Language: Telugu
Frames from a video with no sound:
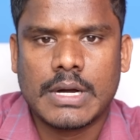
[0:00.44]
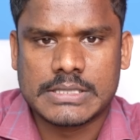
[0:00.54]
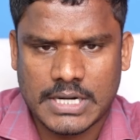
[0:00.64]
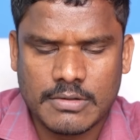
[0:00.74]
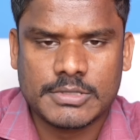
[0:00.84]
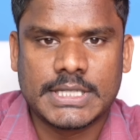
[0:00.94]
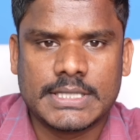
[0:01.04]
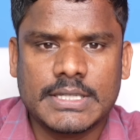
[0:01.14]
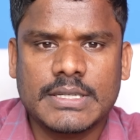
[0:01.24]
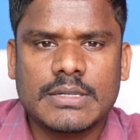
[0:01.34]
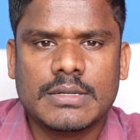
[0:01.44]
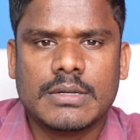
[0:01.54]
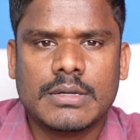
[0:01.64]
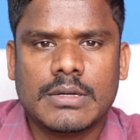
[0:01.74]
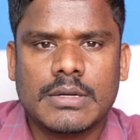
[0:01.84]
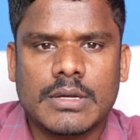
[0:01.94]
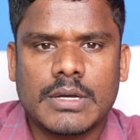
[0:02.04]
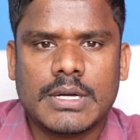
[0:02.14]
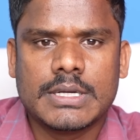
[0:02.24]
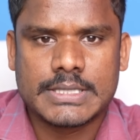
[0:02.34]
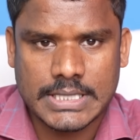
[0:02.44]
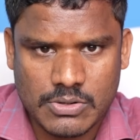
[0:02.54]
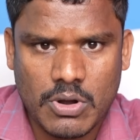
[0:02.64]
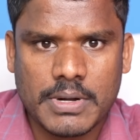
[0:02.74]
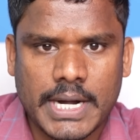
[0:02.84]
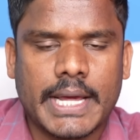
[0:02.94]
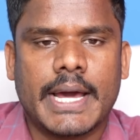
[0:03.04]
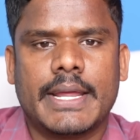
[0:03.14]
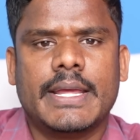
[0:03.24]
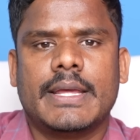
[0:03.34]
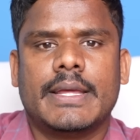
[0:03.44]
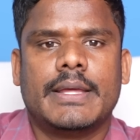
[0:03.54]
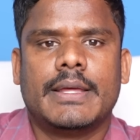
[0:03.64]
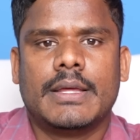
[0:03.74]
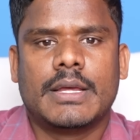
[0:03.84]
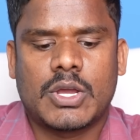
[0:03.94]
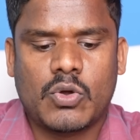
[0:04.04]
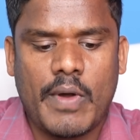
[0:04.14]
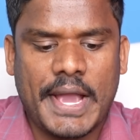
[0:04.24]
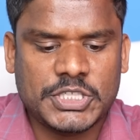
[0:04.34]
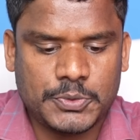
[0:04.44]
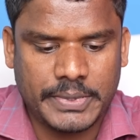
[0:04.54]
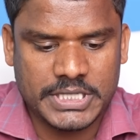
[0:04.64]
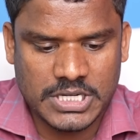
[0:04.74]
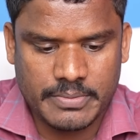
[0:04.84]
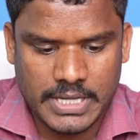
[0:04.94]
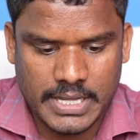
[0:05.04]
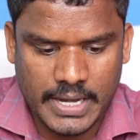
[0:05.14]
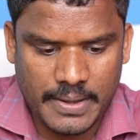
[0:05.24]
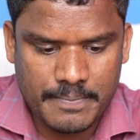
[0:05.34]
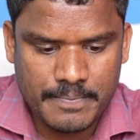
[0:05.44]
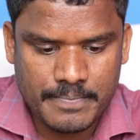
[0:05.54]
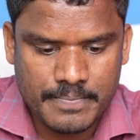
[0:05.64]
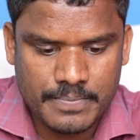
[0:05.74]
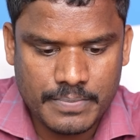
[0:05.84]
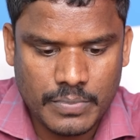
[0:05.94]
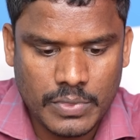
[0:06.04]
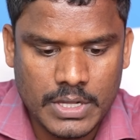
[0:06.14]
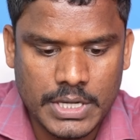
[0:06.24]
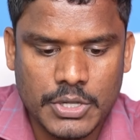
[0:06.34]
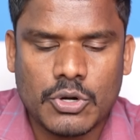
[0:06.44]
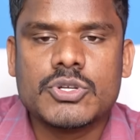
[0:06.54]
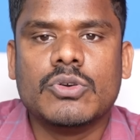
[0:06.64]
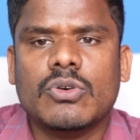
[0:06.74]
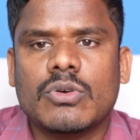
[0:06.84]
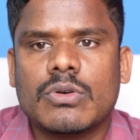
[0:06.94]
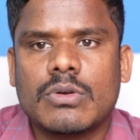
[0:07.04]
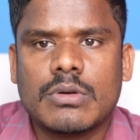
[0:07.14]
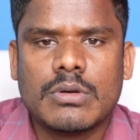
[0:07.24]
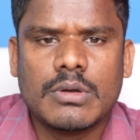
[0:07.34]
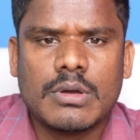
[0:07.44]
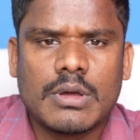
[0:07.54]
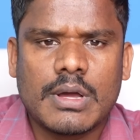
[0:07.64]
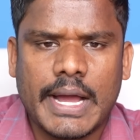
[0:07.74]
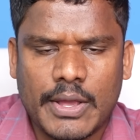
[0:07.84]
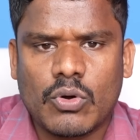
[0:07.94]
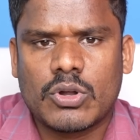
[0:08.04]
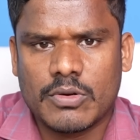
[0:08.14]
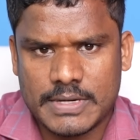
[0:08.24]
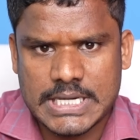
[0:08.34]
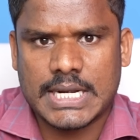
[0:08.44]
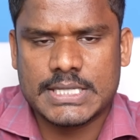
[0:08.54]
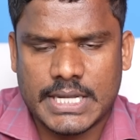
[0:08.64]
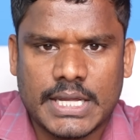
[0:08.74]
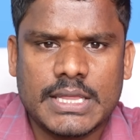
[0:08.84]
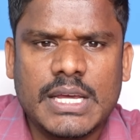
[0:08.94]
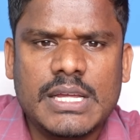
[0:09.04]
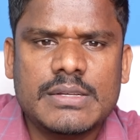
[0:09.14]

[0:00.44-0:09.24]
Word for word: అందరికీ నమస్తే అండి చంద్రబాబు నాయుడు గారి క్వాష్ పిటిషన్ మీద ఈరోజు హైకోర్టులో విచారణ జరిగింది